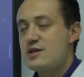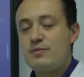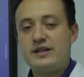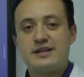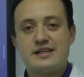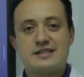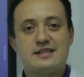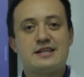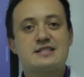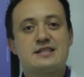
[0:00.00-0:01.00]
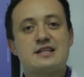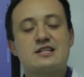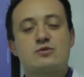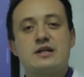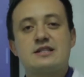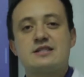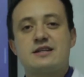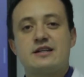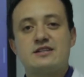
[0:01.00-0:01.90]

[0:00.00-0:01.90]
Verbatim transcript: eh, pantallas de estas, las cuales están